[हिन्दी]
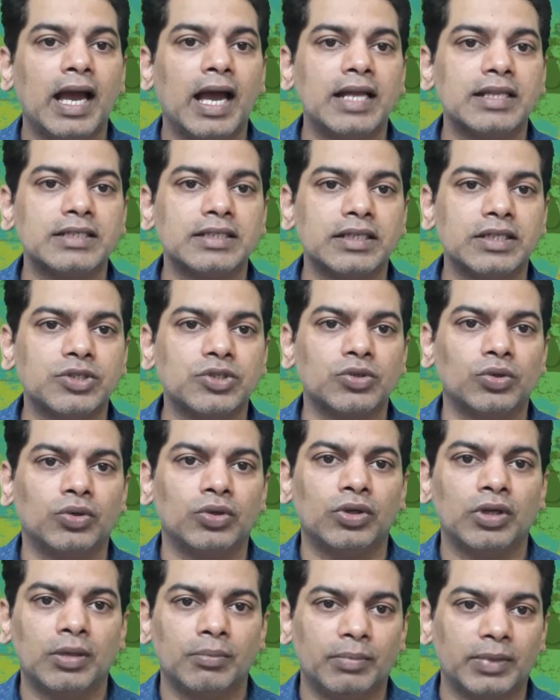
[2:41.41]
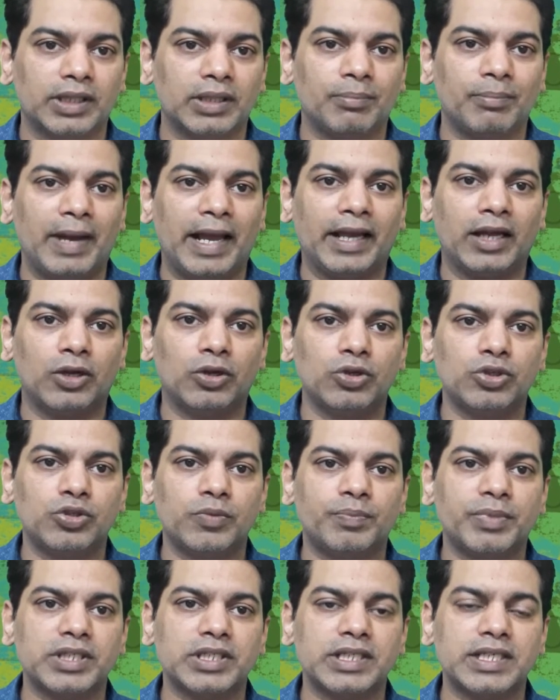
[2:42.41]
आंसर इज नो मतलब बैंक लोन जो
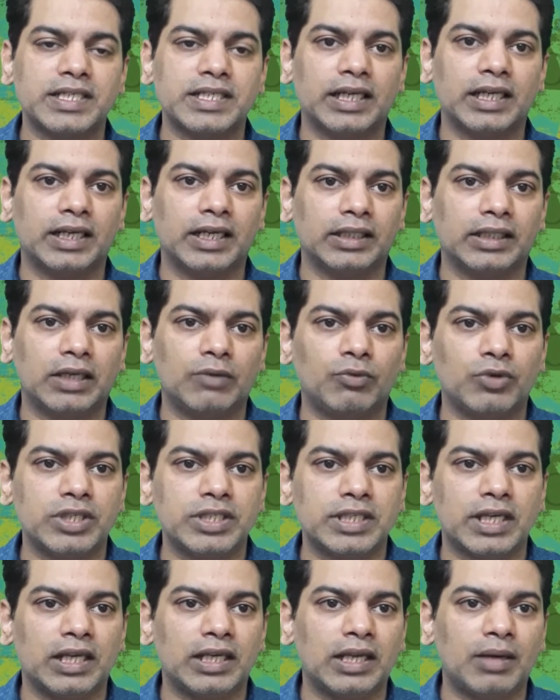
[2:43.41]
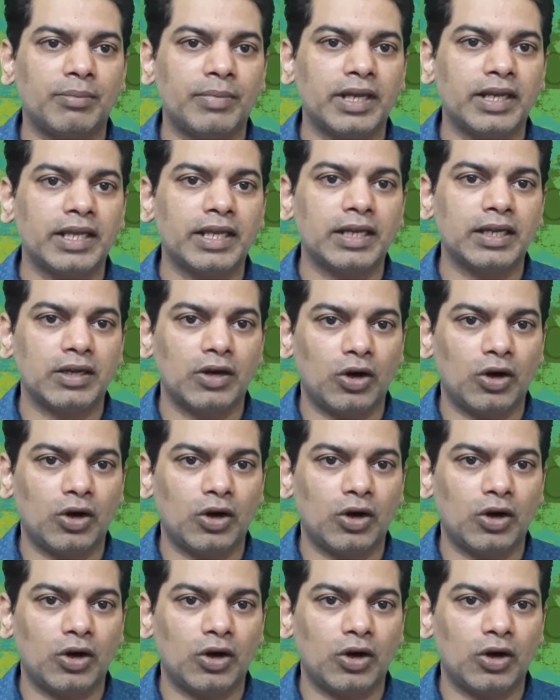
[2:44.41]
पिछले साल का था वो इस साल ना मैंने